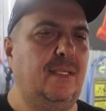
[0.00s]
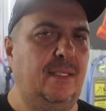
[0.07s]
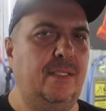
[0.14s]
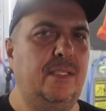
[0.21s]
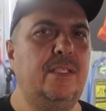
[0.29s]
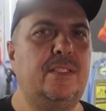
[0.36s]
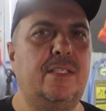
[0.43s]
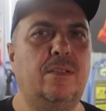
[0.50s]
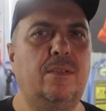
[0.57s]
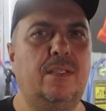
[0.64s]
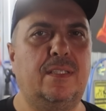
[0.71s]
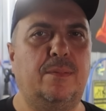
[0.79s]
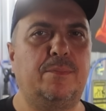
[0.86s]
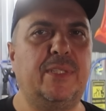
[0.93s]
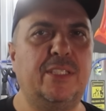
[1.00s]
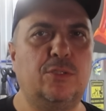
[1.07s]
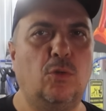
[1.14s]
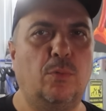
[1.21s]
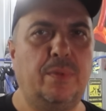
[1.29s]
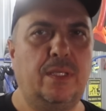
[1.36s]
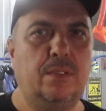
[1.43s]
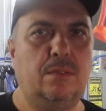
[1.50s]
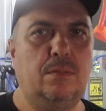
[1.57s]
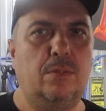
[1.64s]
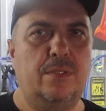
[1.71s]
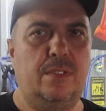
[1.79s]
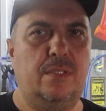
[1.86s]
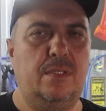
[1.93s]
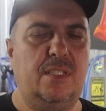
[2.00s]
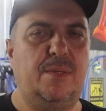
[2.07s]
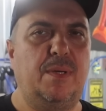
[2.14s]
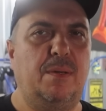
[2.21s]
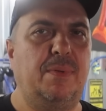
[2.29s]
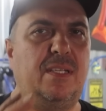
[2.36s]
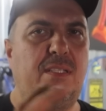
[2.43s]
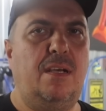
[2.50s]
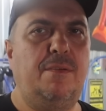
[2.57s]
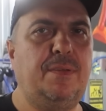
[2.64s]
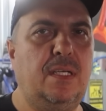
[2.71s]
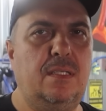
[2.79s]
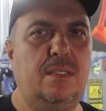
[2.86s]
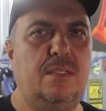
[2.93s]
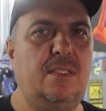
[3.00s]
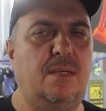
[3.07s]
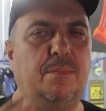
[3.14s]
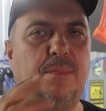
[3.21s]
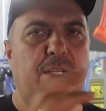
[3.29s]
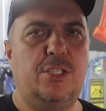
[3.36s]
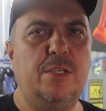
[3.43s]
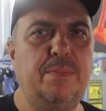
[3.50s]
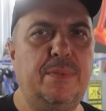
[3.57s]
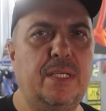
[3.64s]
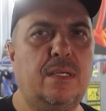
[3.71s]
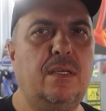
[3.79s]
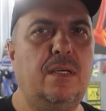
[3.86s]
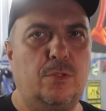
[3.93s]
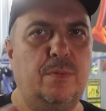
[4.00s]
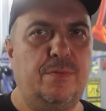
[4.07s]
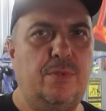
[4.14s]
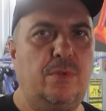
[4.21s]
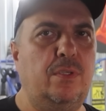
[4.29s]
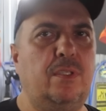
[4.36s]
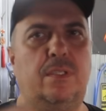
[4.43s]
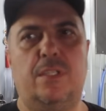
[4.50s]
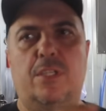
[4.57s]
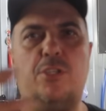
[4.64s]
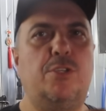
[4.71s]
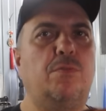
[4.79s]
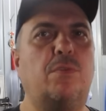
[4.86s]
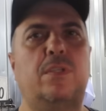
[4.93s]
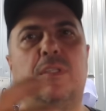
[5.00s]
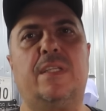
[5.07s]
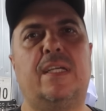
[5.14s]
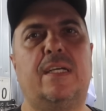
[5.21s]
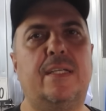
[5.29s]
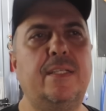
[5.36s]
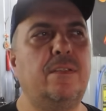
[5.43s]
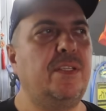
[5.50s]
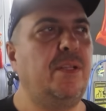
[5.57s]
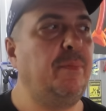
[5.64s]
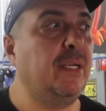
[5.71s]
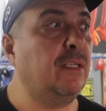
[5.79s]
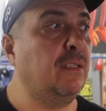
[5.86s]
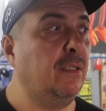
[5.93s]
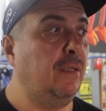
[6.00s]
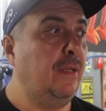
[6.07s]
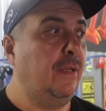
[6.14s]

а они сделали там три стопора. То есть сама проставка, сам подшипник, чтобы все это, ничего угу. это не ходило, не бегало.